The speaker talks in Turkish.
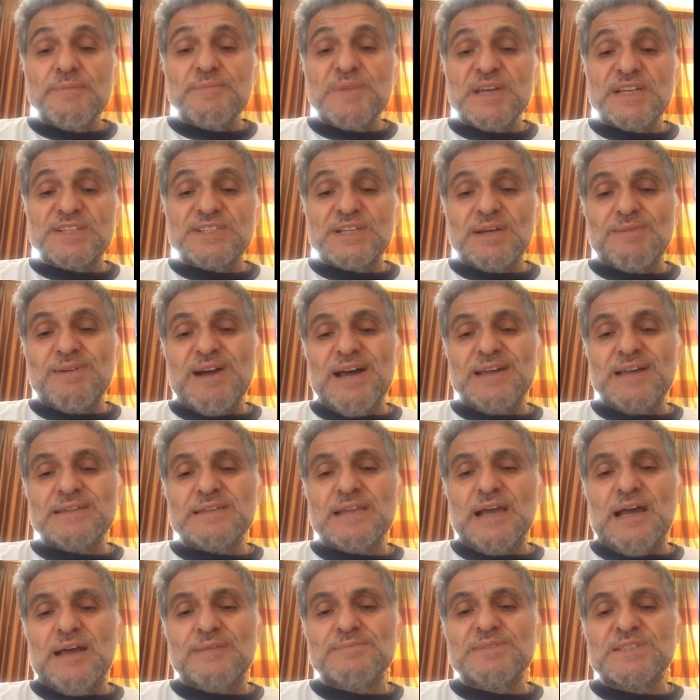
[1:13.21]
Bir
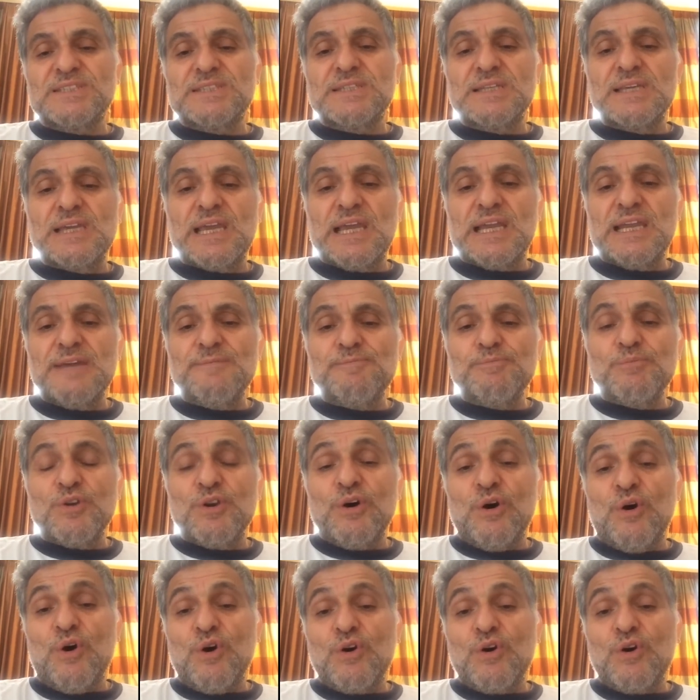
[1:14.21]
cemaat abisi gelip bunu